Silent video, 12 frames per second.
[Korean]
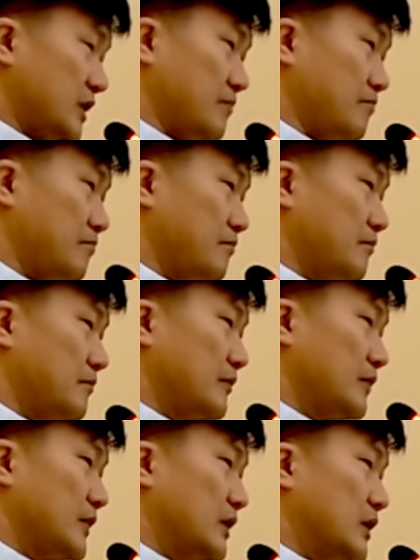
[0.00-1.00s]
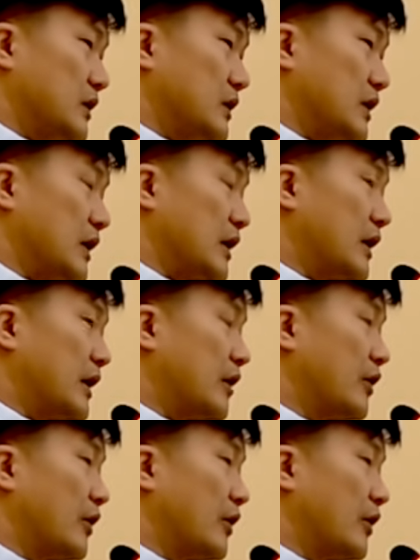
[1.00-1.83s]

힘, 인간의